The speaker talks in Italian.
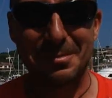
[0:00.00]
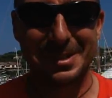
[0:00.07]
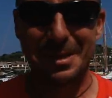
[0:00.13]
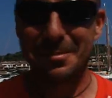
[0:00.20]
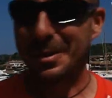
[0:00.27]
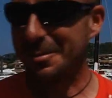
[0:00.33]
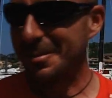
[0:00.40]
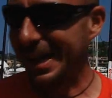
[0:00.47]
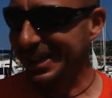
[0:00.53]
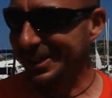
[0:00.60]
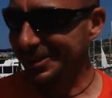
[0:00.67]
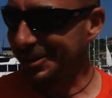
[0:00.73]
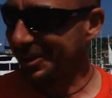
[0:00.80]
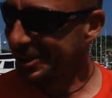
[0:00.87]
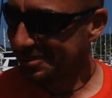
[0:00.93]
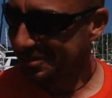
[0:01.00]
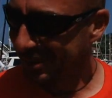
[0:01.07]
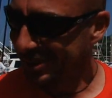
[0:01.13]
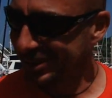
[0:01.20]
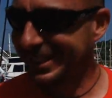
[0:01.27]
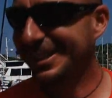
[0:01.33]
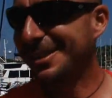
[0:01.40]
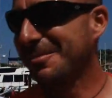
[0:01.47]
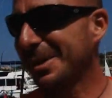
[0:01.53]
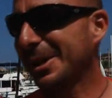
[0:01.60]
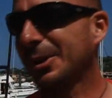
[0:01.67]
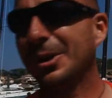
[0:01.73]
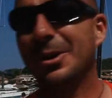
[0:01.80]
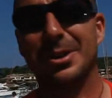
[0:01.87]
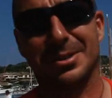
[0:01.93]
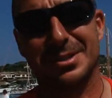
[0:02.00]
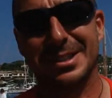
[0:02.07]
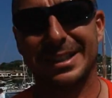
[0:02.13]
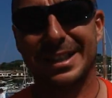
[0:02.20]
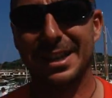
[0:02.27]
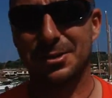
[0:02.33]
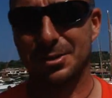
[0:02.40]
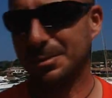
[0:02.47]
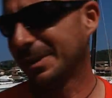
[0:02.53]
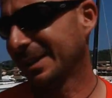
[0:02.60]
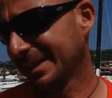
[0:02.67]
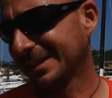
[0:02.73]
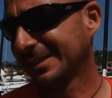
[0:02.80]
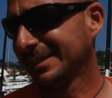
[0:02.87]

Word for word: sempre meglio non rispondere, però sì dai insomma